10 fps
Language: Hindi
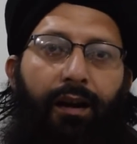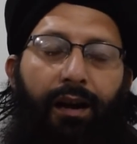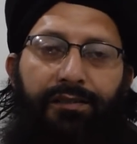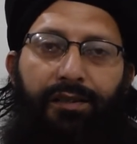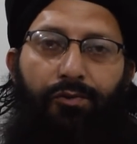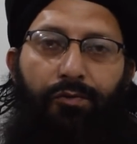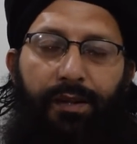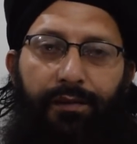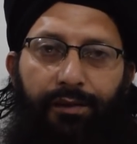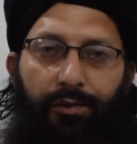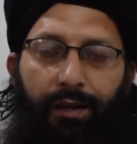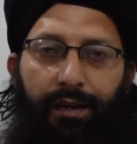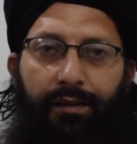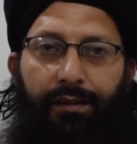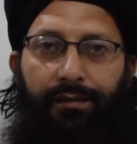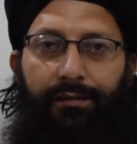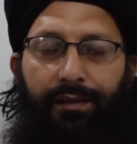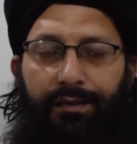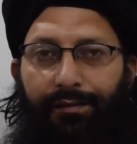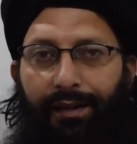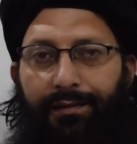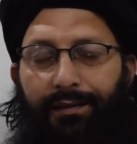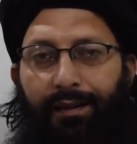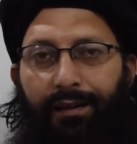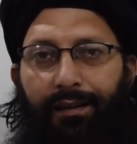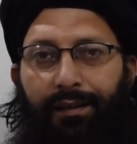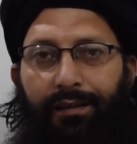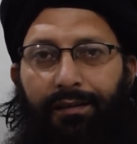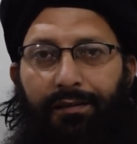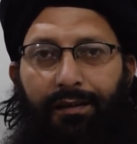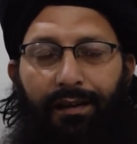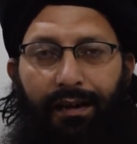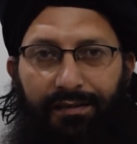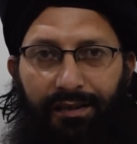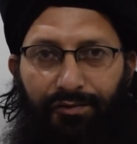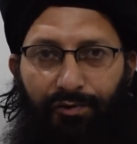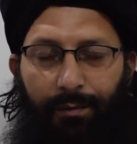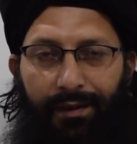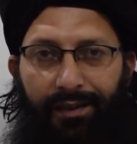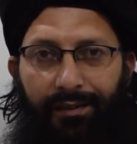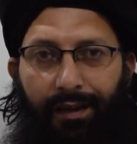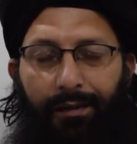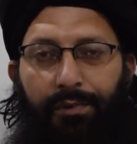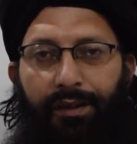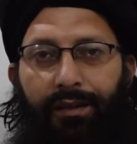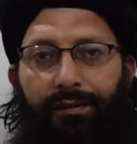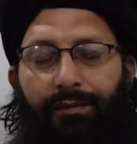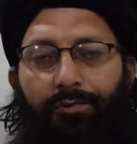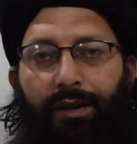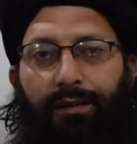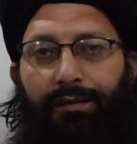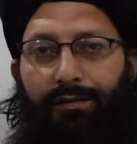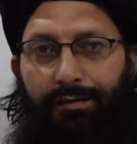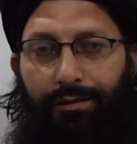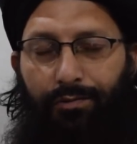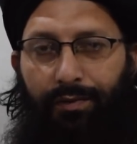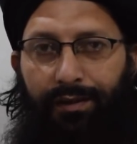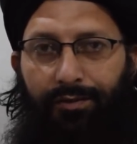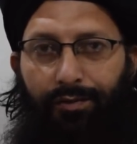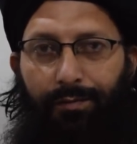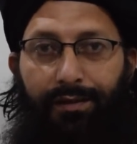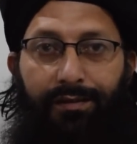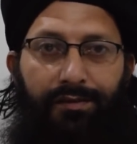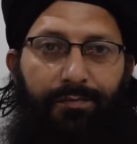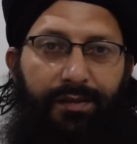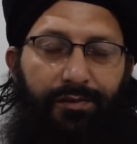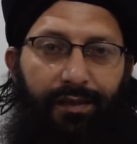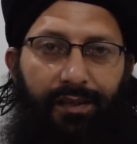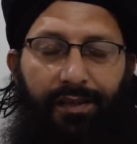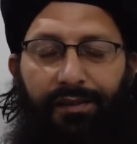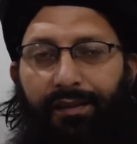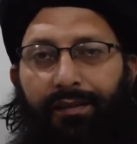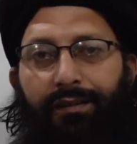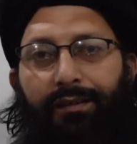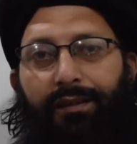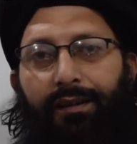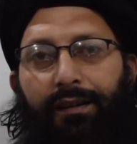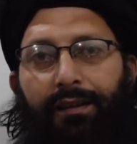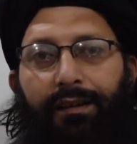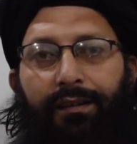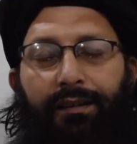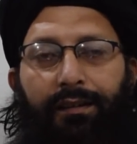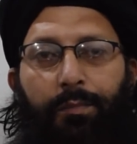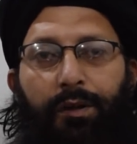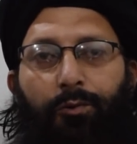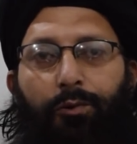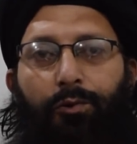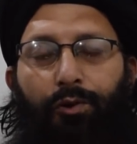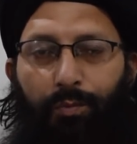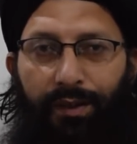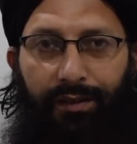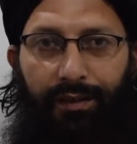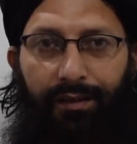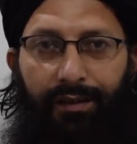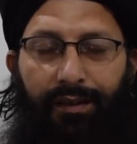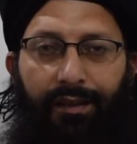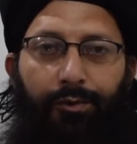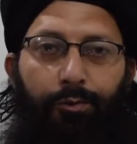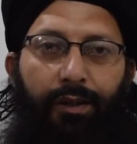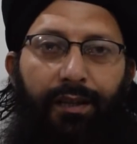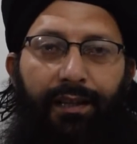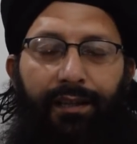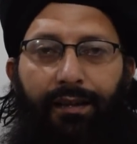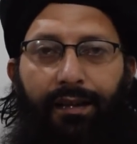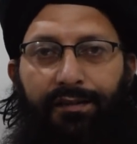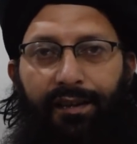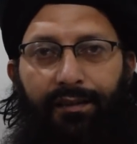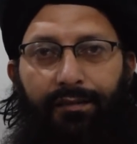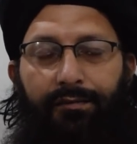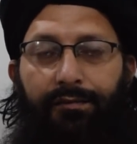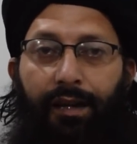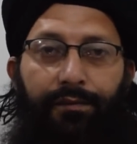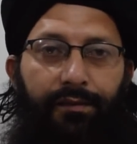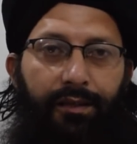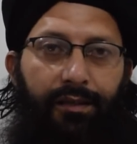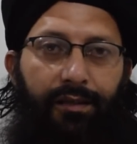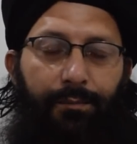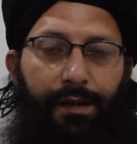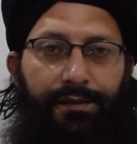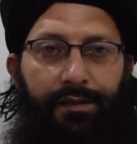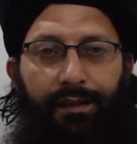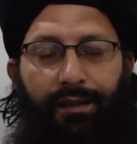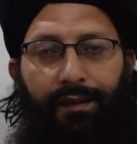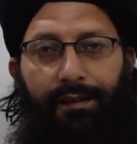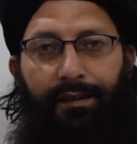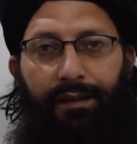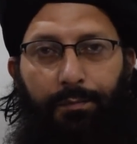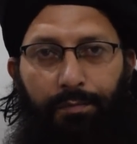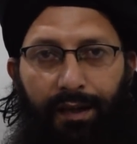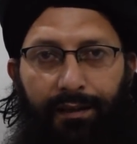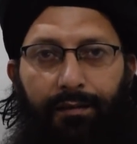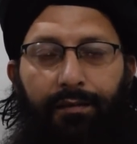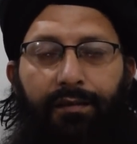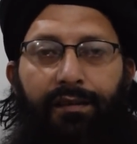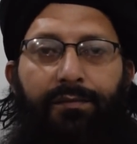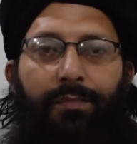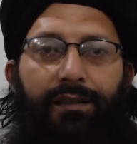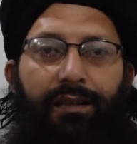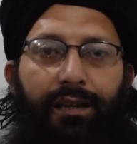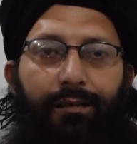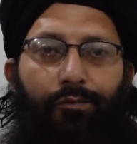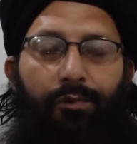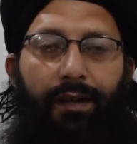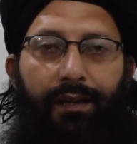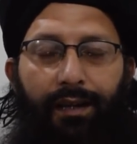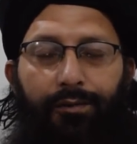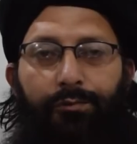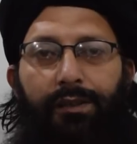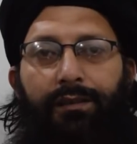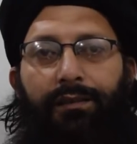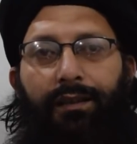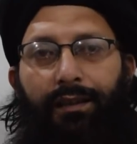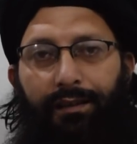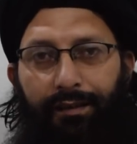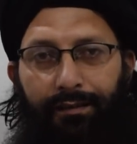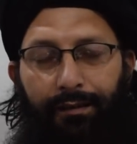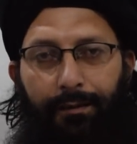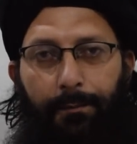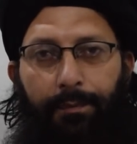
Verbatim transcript: आज की जो मेरी वीडियो है ये सवाल से है कि आज की जो हमारी ईद है बड़ी जो है तजस्स वाली और बड़ी सस्पेंस वाली ईद थी कि बिल्कुल कोई उम्मीद नहीं थी कि ईद होगी लेकिन अचानक तरावी की नमाज अदा करने के बाद इस बात का इलम हुआ ऐलान हुआ कि कल ईद है